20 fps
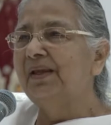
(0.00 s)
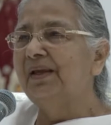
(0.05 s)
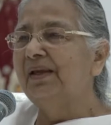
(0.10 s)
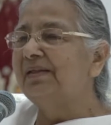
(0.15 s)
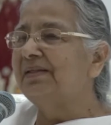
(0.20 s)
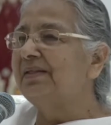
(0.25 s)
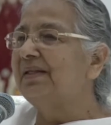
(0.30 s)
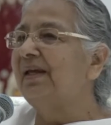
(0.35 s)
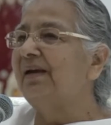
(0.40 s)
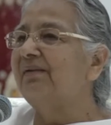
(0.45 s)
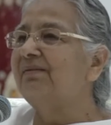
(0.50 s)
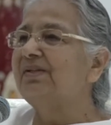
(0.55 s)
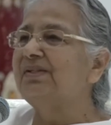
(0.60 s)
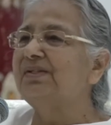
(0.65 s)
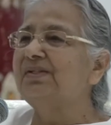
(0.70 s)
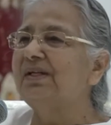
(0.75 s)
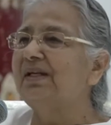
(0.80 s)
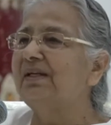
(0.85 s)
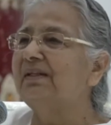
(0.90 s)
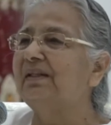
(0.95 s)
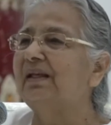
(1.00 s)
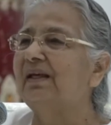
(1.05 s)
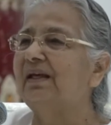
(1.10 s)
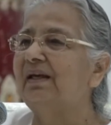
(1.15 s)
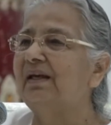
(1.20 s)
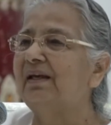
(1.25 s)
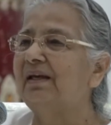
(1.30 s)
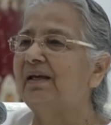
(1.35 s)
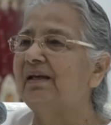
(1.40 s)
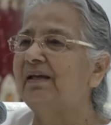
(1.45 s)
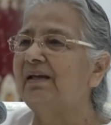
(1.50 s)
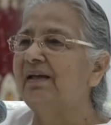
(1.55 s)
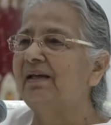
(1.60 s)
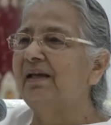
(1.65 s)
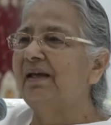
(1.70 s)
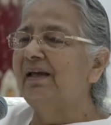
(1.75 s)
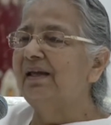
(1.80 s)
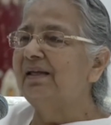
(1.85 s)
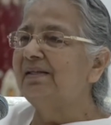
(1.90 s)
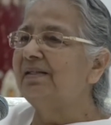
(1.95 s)
தாதி எக்கியத்தில் இந்த வீடு
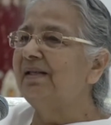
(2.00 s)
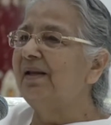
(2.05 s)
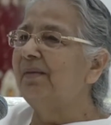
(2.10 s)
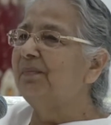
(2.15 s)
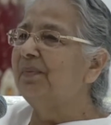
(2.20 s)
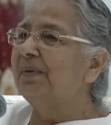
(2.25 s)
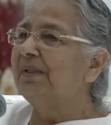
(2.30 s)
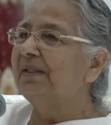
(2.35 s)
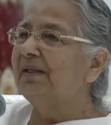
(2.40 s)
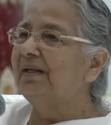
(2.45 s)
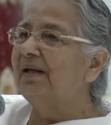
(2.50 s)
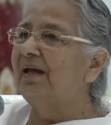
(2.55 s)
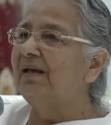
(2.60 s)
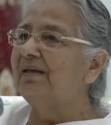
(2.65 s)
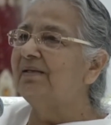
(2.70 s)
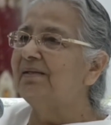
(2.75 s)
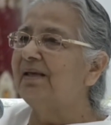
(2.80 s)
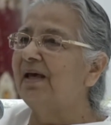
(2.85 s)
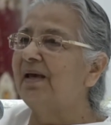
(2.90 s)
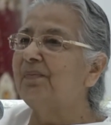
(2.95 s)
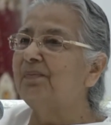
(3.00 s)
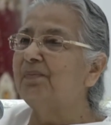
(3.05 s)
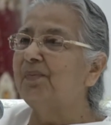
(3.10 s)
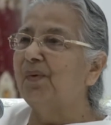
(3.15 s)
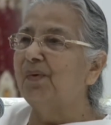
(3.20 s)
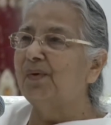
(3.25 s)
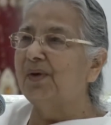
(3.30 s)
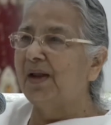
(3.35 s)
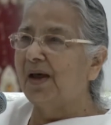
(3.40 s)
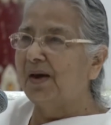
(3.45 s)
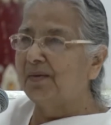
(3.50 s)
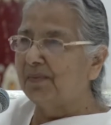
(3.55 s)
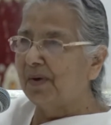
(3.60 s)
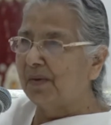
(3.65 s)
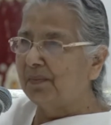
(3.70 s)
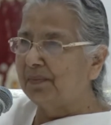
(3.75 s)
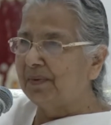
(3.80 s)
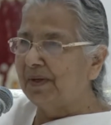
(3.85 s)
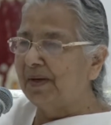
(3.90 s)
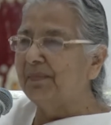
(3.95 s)
நம்ம வந்து கட்டிகிட்டு இருக்கோம் இது வந்து மிக
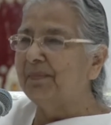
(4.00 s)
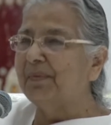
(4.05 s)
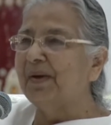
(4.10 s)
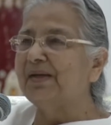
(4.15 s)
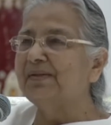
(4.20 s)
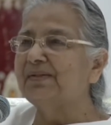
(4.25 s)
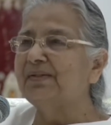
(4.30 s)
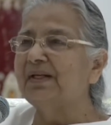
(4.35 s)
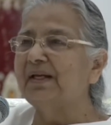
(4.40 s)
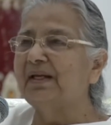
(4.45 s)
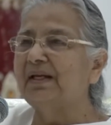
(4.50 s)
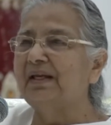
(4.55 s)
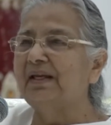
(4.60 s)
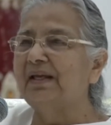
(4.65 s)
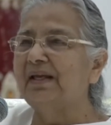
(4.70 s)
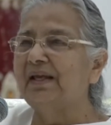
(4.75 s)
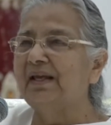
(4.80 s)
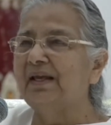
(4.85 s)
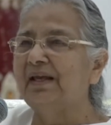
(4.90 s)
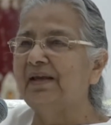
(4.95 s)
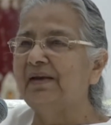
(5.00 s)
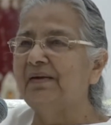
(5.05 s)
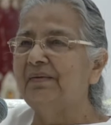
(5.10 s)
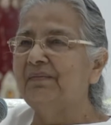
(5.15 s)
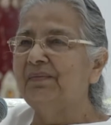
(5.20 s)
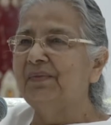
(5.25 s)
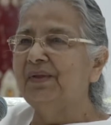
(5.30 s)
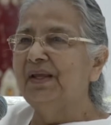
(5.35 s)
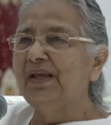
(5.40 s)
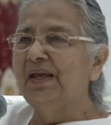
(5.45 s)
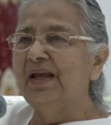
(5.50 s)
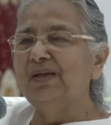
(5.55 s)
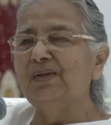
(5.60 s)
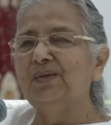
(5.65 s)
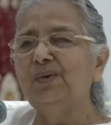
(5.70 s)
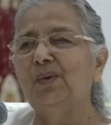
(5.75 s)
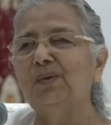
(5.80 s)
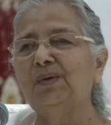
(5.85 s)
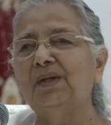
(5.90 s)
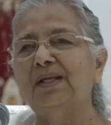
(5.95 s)
அவசியமானது இதில்
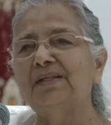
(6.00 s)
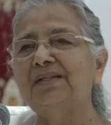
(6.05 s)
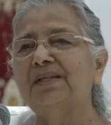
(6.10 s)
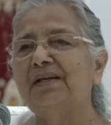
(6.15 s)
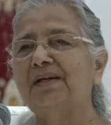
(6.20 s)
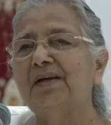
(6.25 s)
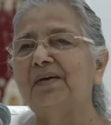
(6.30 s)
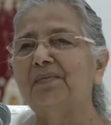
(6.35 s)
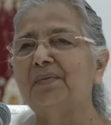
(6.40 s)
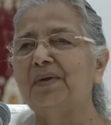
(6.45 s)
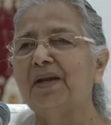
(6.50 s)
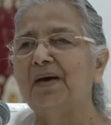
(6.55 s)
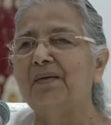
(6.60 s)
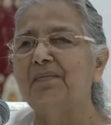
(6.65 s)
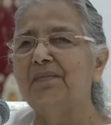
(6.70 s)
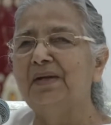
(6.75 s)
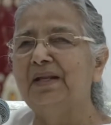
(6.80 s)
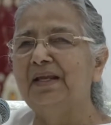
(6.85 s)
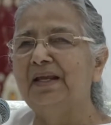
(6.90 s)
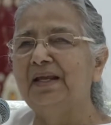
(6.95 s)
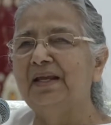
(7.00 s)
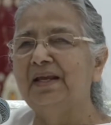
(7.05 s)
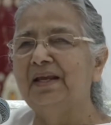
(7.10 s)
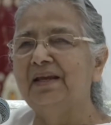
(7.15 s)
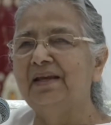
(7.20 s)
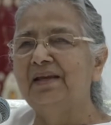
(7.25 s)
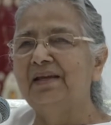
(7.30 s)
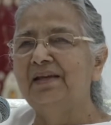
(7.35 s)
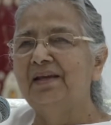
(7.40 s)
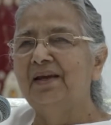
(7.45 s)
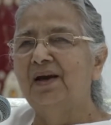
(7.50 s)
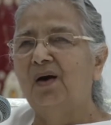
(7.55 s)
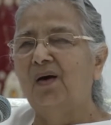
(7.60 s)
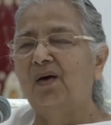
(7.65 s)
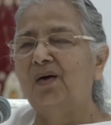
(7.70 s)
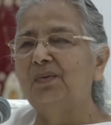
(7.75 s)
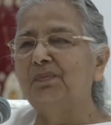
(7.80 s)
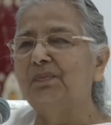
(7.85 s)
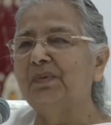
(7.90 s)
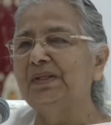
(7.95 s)
பதினஞ்சாயிரம் பவுண்டு நாங்கள் வந்து
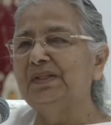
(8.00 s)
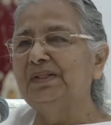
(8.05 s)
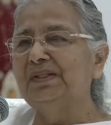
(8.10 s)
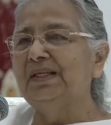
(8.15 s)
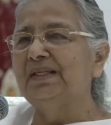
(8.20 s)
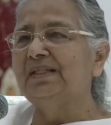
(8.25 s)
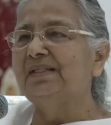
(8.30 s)
வைக்கிறோம்